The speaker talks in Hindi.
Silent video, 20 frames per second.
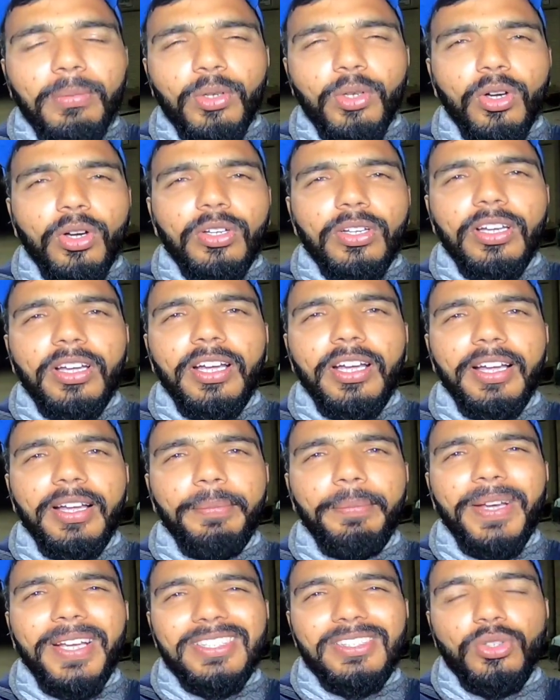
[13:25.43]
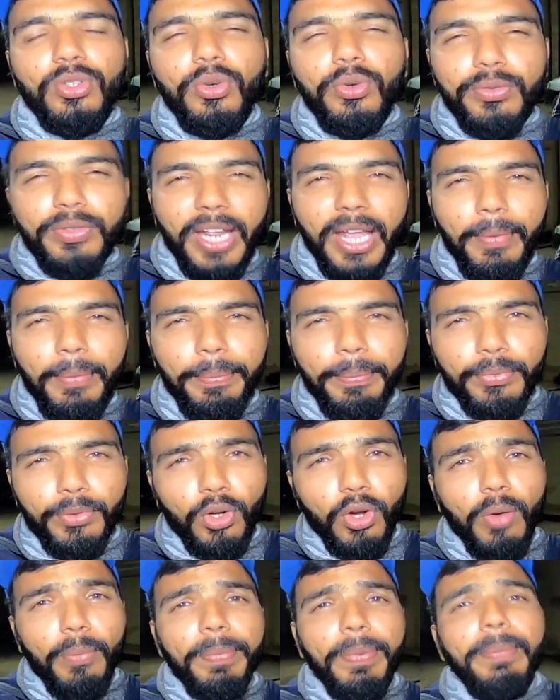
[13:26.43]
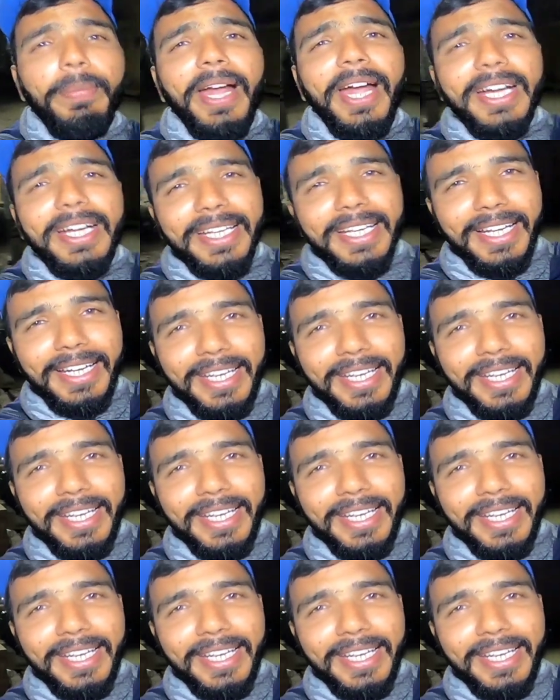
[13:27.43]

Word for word: हम लोग बस रूफ टैप टॉप पे बैठ